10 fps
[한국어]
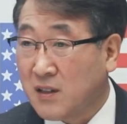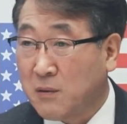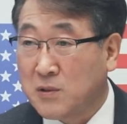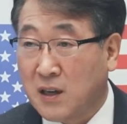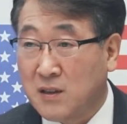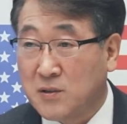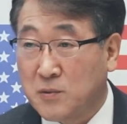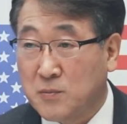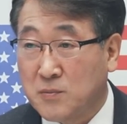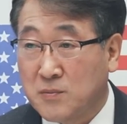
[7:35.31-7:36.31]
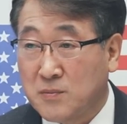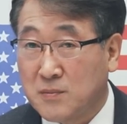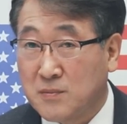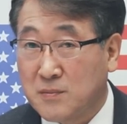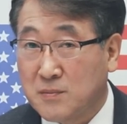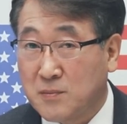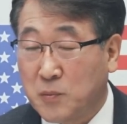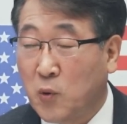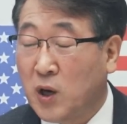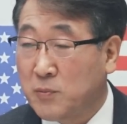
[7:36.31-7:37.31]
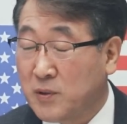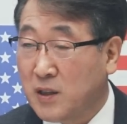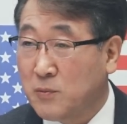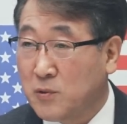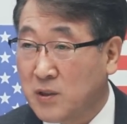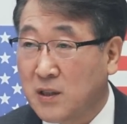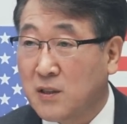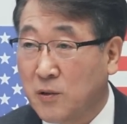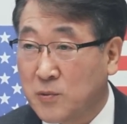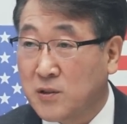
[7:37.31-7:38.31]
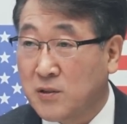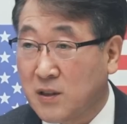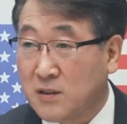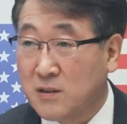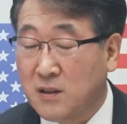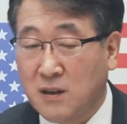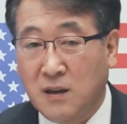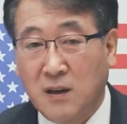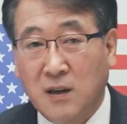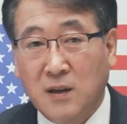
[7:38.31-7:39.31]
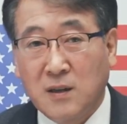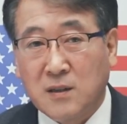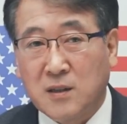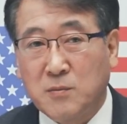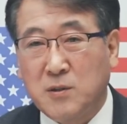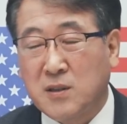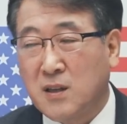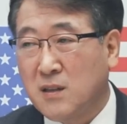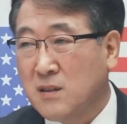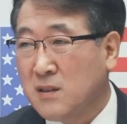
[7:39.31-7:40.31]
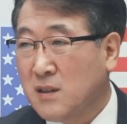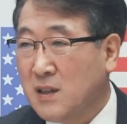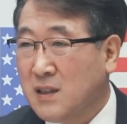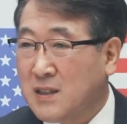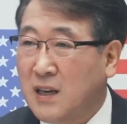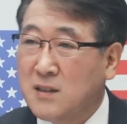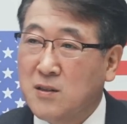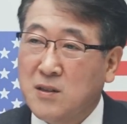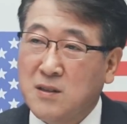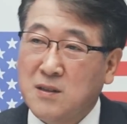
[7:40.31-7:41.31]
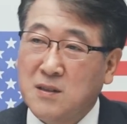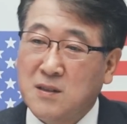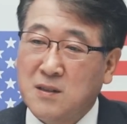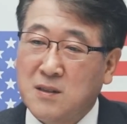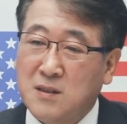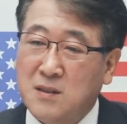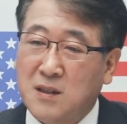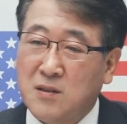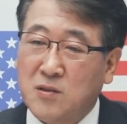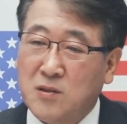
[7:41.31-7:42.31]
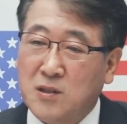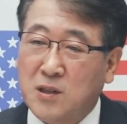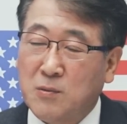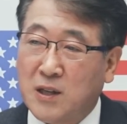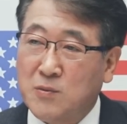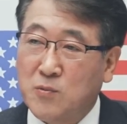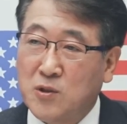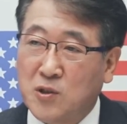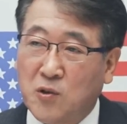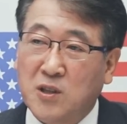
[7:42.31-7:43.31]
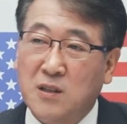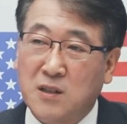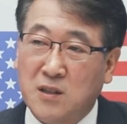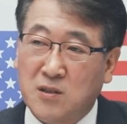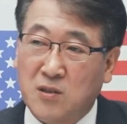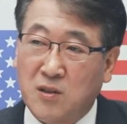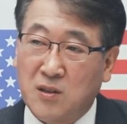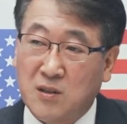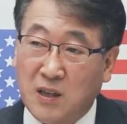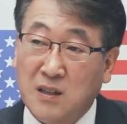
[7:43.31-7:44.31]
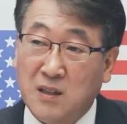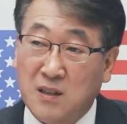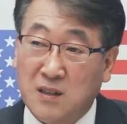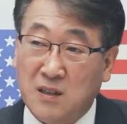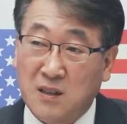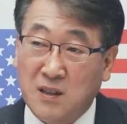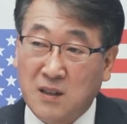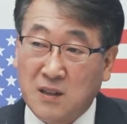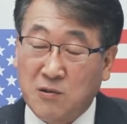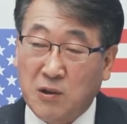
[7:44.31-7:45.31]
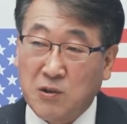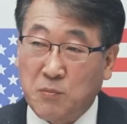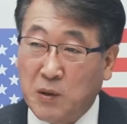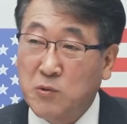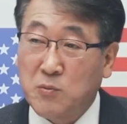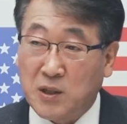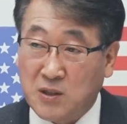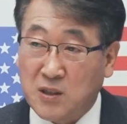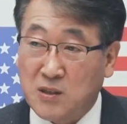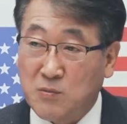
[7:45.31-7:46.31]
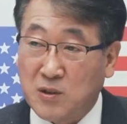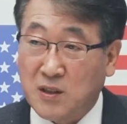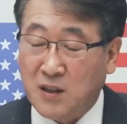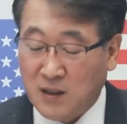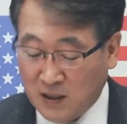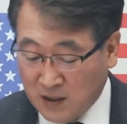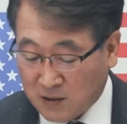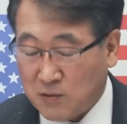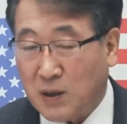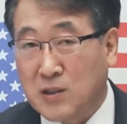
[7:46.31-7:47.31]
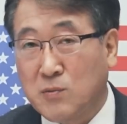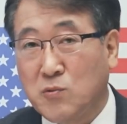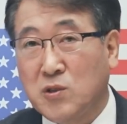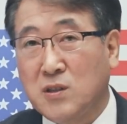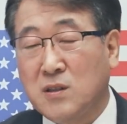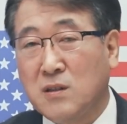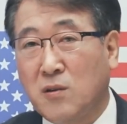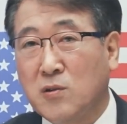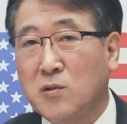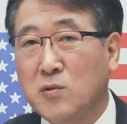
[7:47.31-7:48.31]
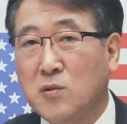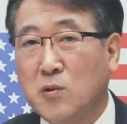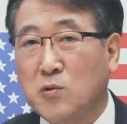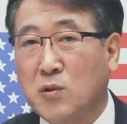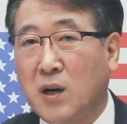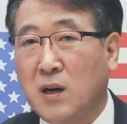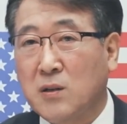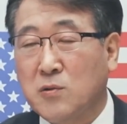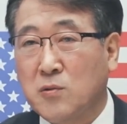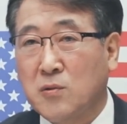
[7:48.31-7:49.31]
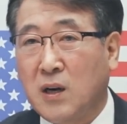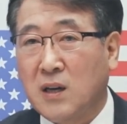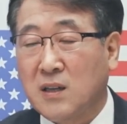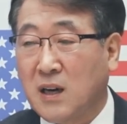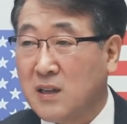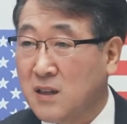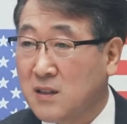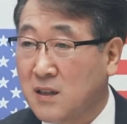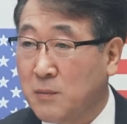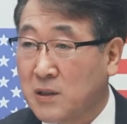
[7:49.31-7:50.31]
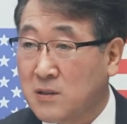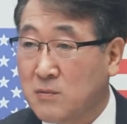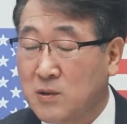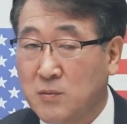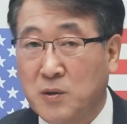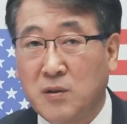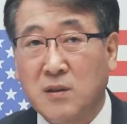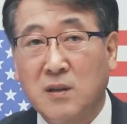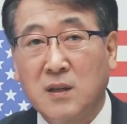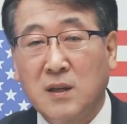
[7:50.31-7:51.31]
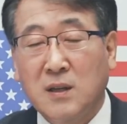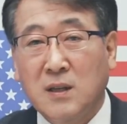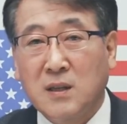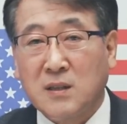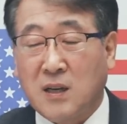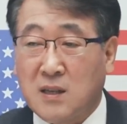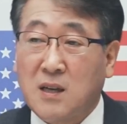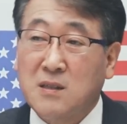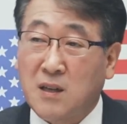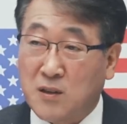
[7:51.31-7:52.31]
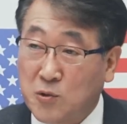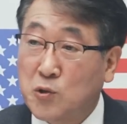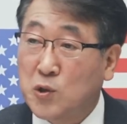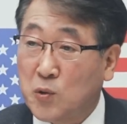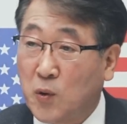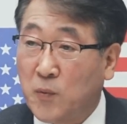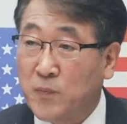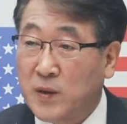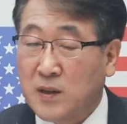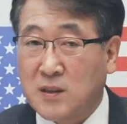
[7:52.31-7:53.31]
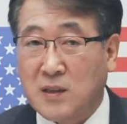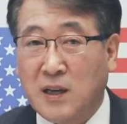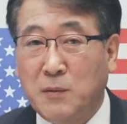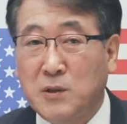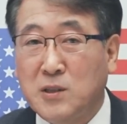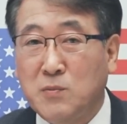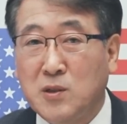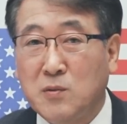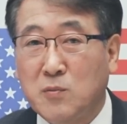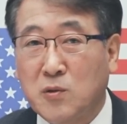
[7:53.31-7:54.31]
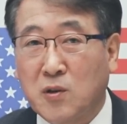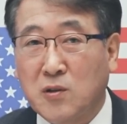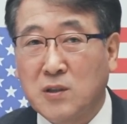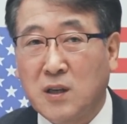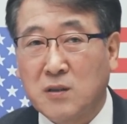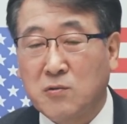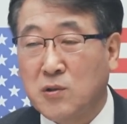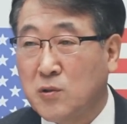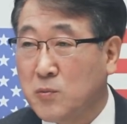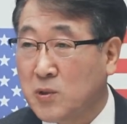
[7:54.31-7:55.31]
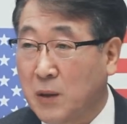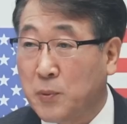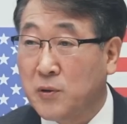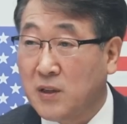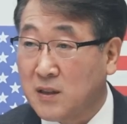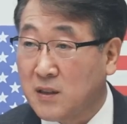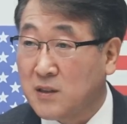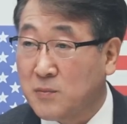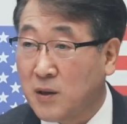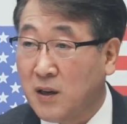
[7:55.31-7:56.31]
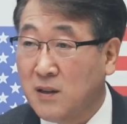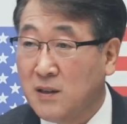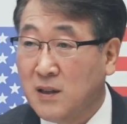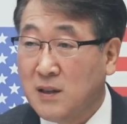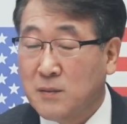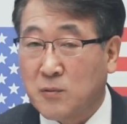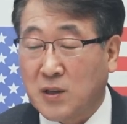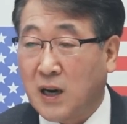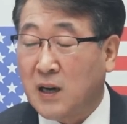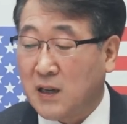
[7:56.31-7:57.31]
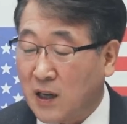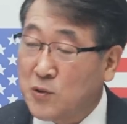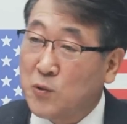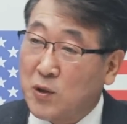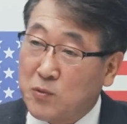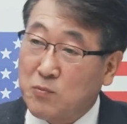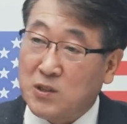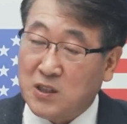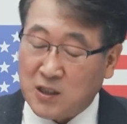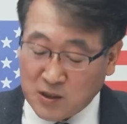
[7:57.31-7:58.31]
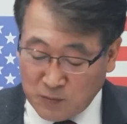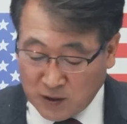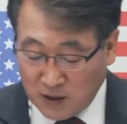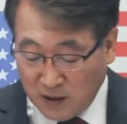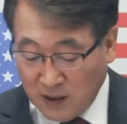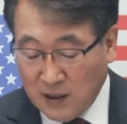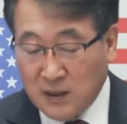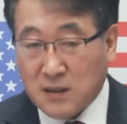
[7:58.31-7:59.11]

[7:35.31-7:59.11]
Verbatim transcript: 나머지 좀 보합이나 뭐 생각이 없으신 것 같은데 예. 그러면 일단 상승의 어떤 느낌을 가진 분들이 적다는 얘기죠. 예. 상당히. 그 와중에 매물이 많지 않습니까? 그리고 말씀 주신 어느 정도 더 추가 조정 하락이 가능하냐에 말씀드리면 계산상 수치로 근데 사람의 심리는 뭐 경제학 수치로 뭐 다 표현이 안 되지만 뭐 가, 가시효가 좀 있지 않습니까? 음.